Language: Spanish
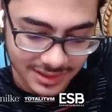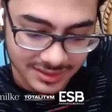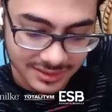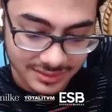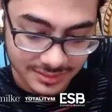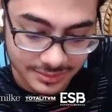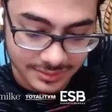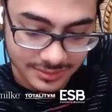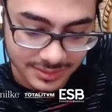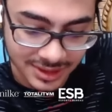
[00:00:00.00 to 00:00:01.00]
Miguel con la
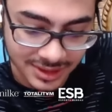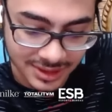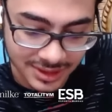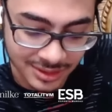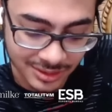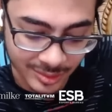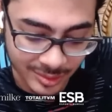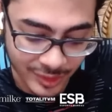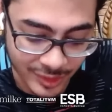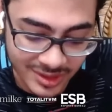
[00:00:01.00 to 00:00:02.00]
cara
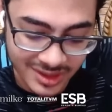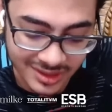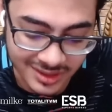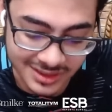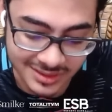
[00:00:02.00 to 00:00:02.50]
literalmente hundido,